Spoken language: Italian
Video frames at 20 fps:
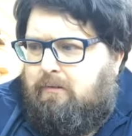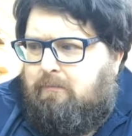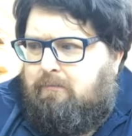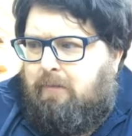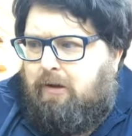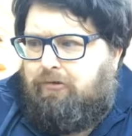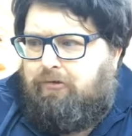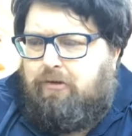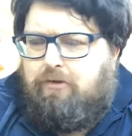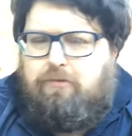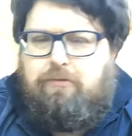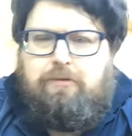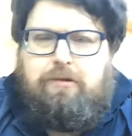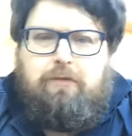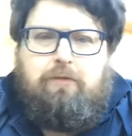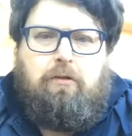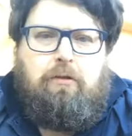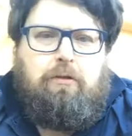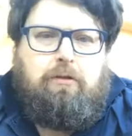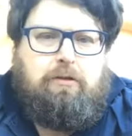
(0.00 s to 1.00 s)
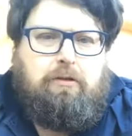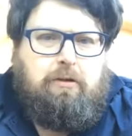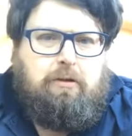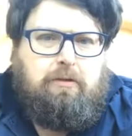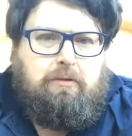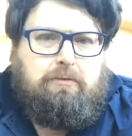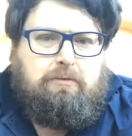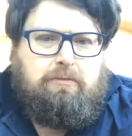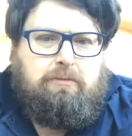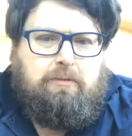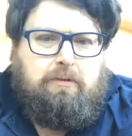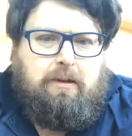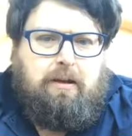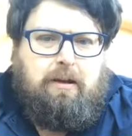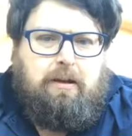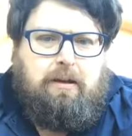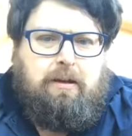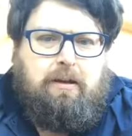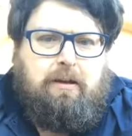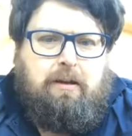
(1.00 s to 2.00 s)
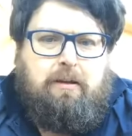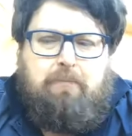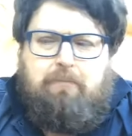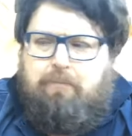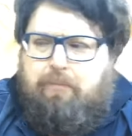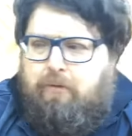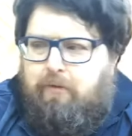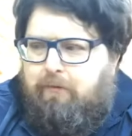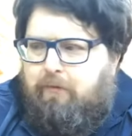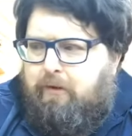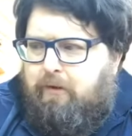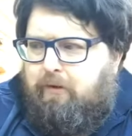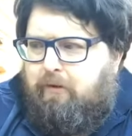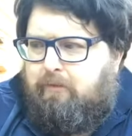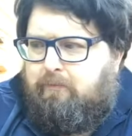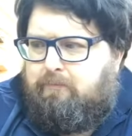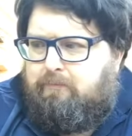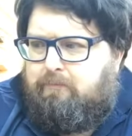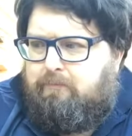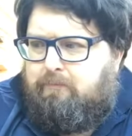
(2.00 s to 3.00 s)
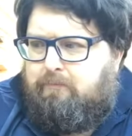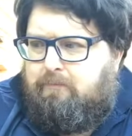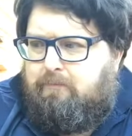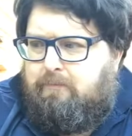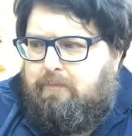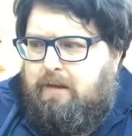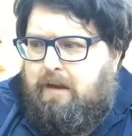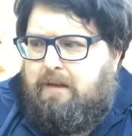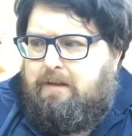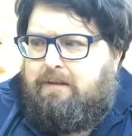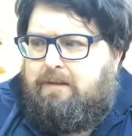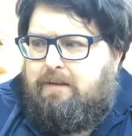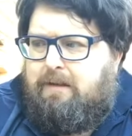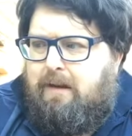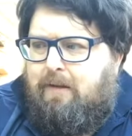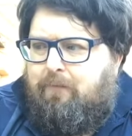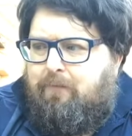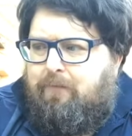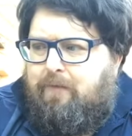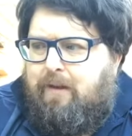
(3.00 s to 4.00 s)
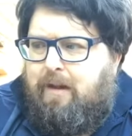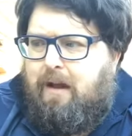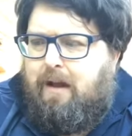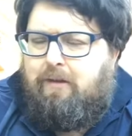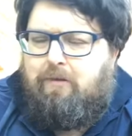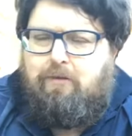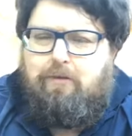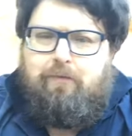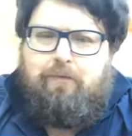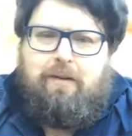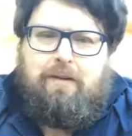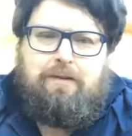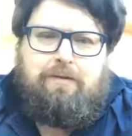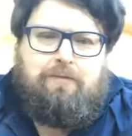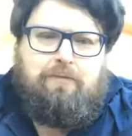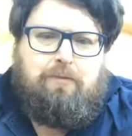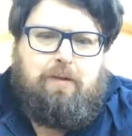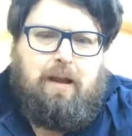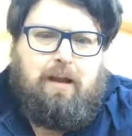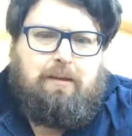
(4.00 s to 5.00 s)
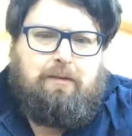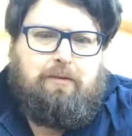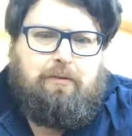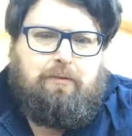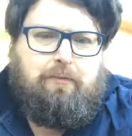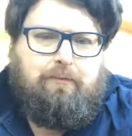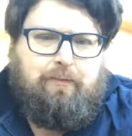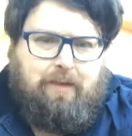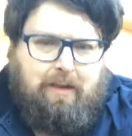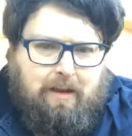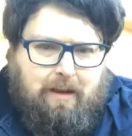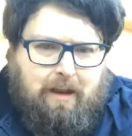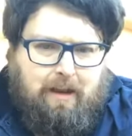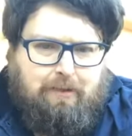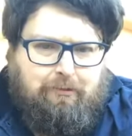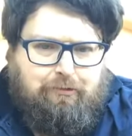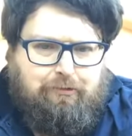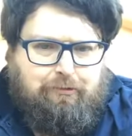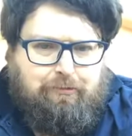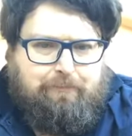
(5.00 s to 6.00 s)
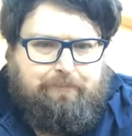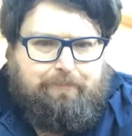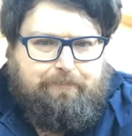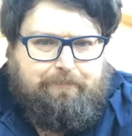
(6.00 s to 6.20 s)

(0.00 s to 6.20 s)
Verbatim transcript: Ma Gesù si voltò e li rimproverò e si avviarono verso un altro villaggio.